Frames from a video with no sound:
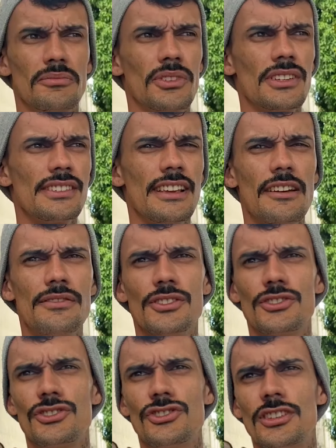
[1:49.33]
Pois é,
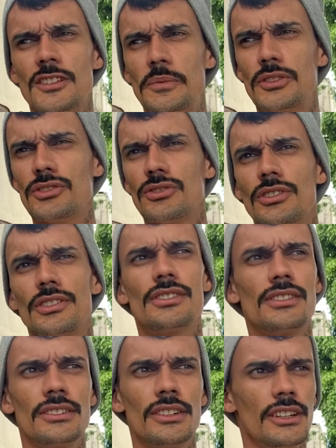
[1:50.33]
vizinho, hoje em dia as
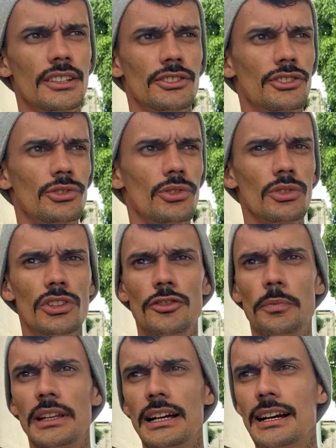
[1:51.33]
pessoas julgam o
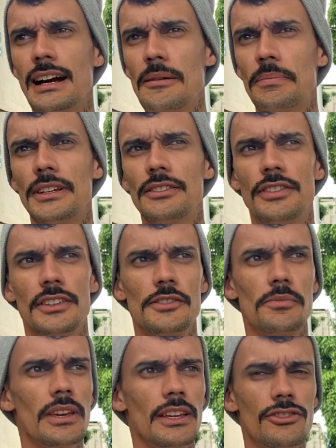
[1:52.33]
livro pela capa, né?
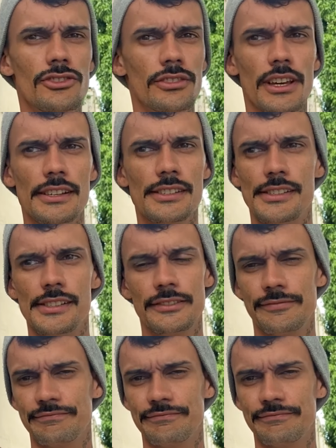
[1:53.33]
Infelizmente, é assim.